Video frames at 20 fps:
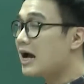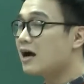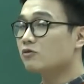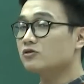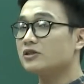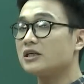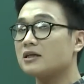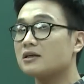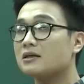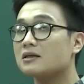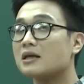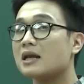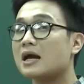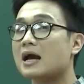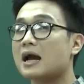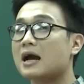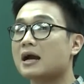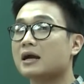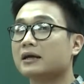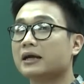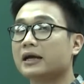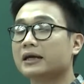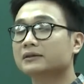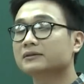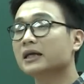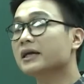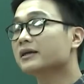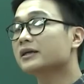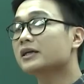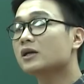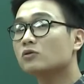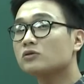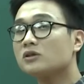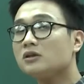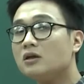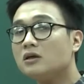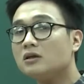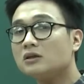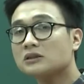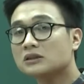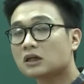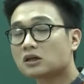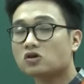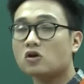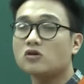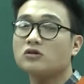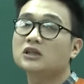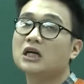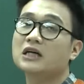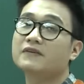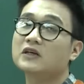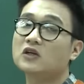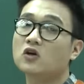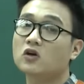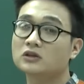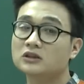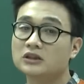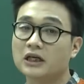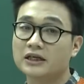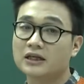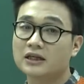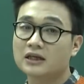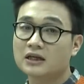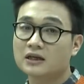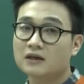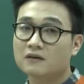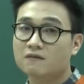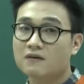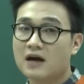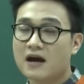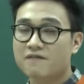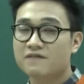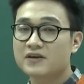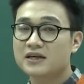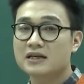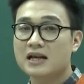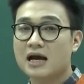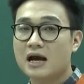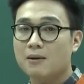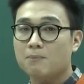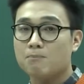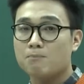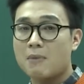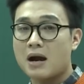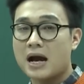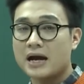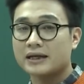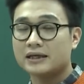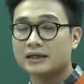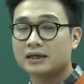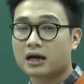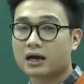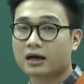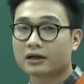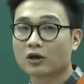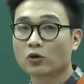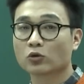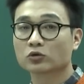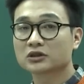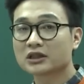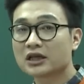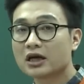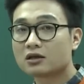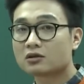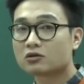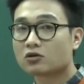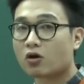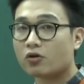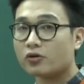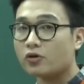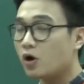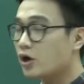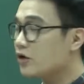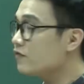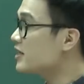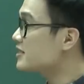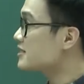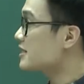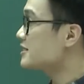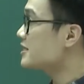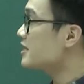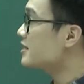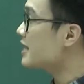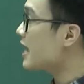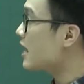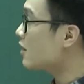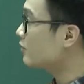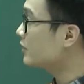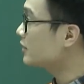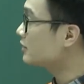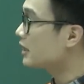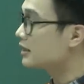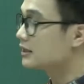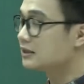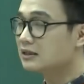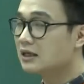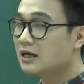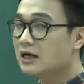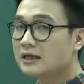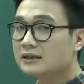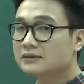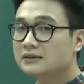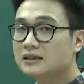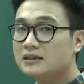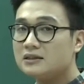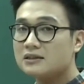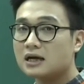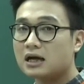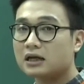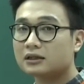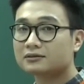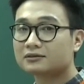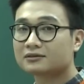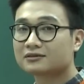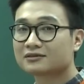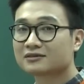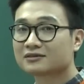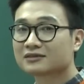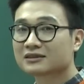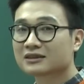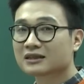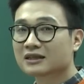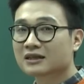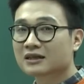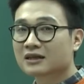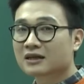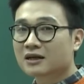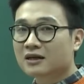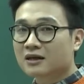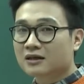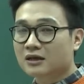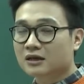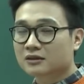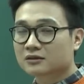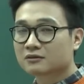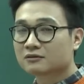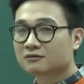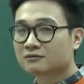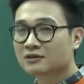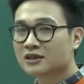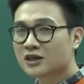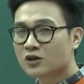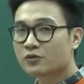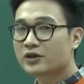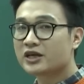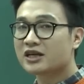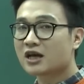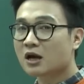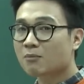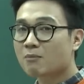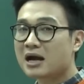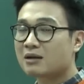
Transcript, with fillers: đạo chính là cái tình yêu thương giữa con người với con người. Và vì là bài đầu tiên có nói về giá trị nhân đạo nên thầy xin uh, lưu ý các